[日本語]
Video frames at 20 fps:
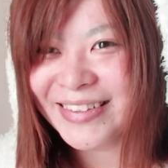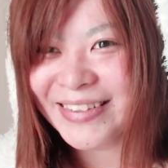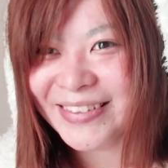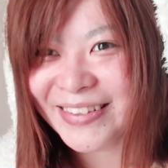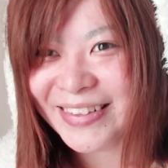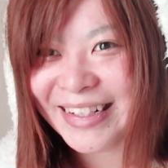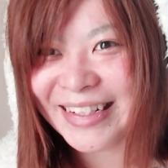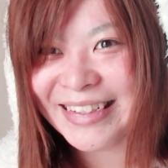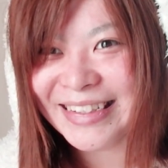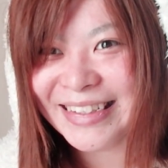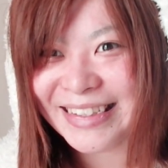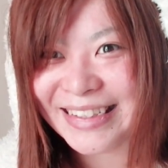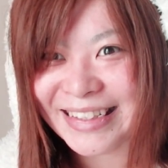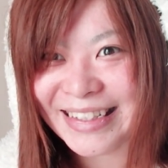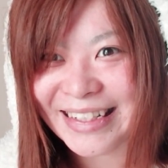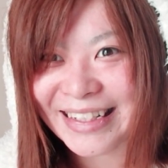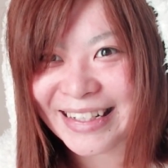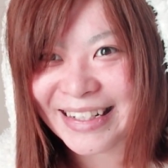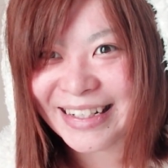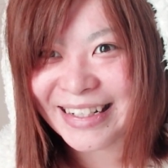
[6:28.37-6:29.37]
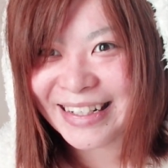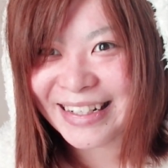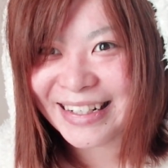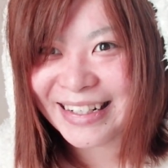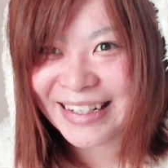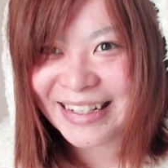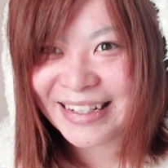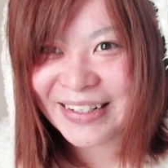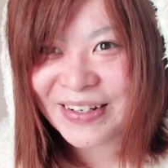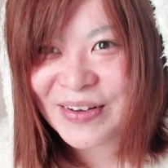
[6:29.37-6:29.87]
黒歴史
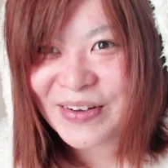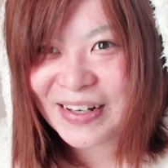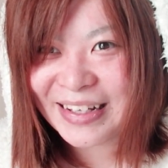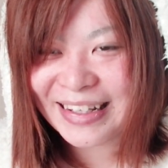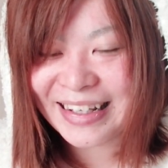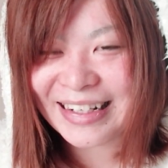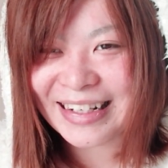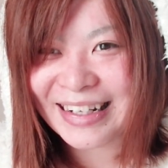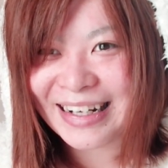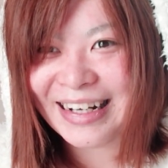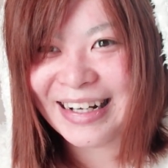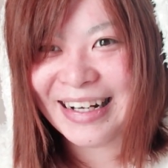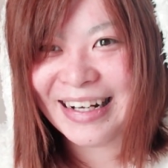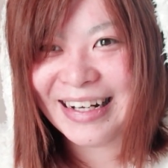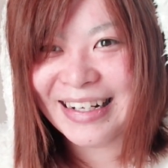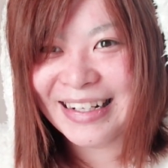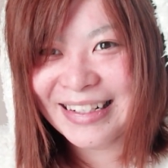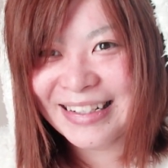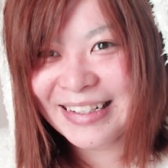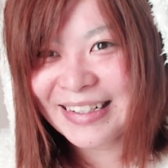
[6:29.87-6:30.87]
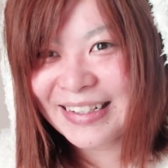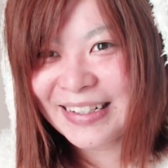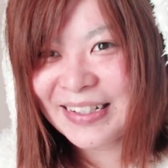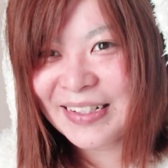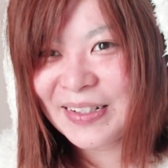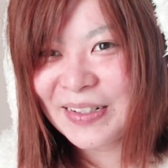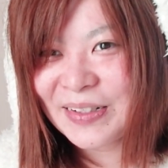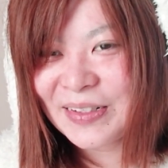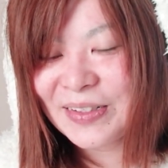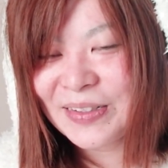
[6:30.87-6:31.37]
なんか
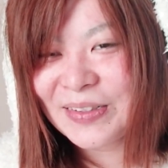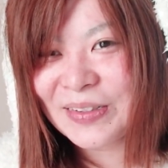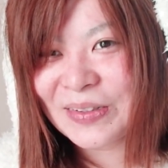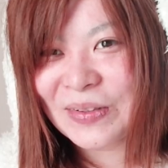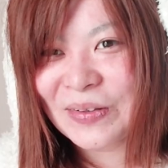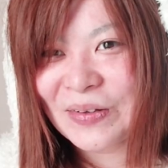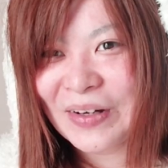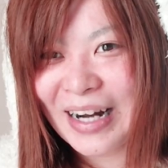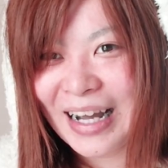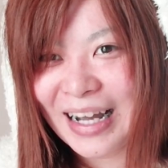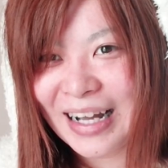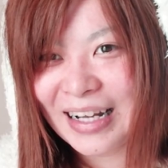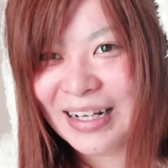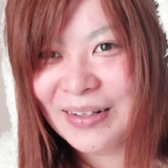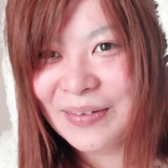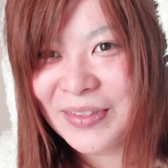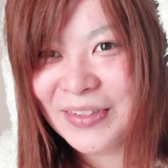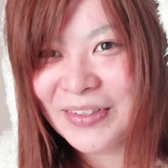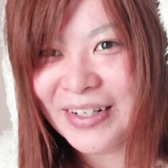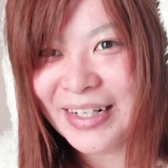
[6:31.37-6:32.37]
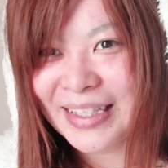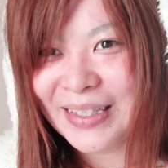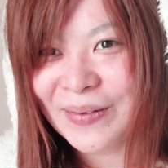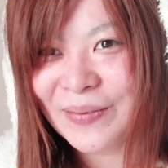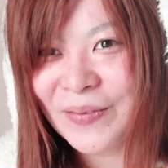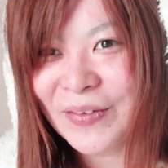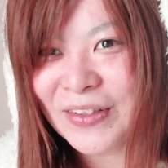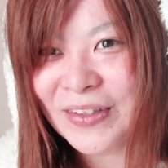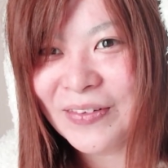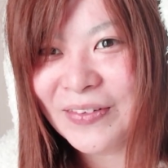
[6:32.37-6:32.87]
そのほら濃浦って
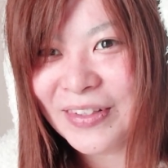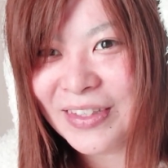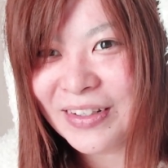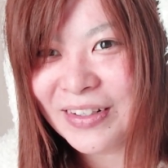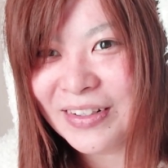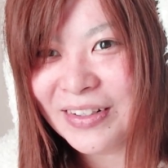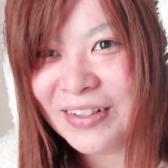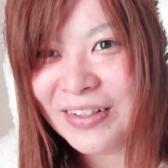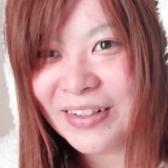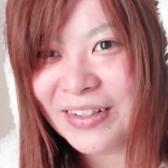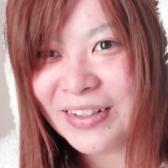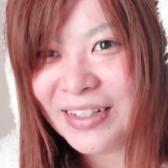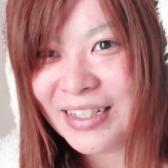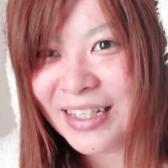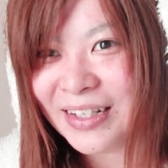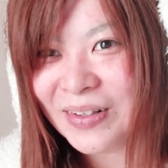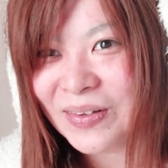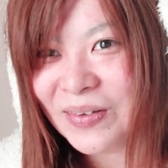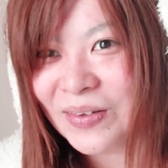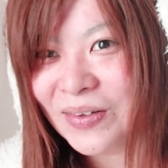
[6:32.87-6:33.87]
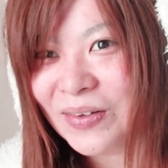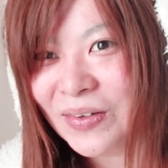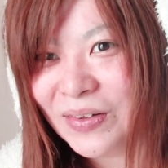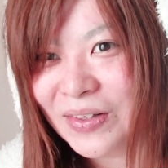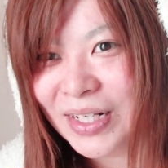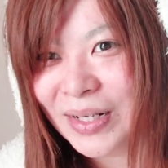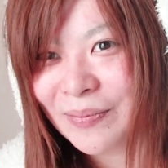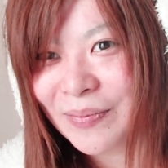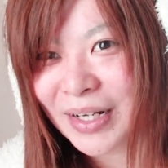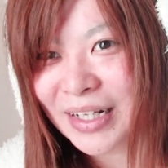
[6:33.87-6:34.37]
もともと結
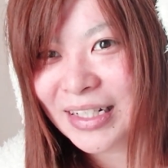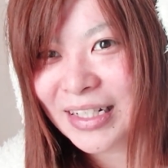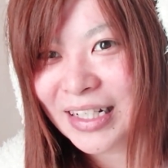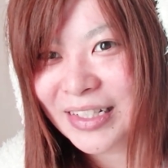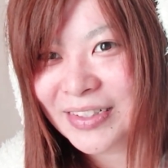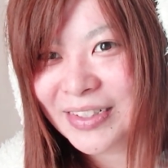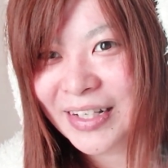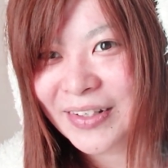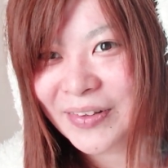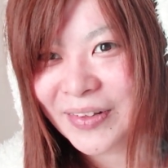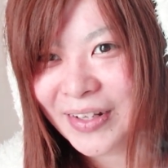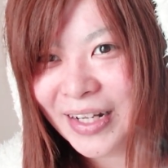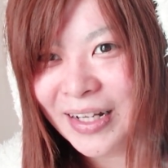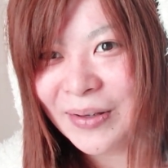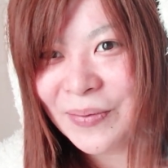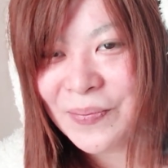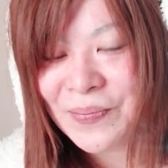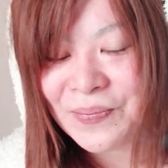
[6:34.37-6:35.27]
構なバンギャルなのね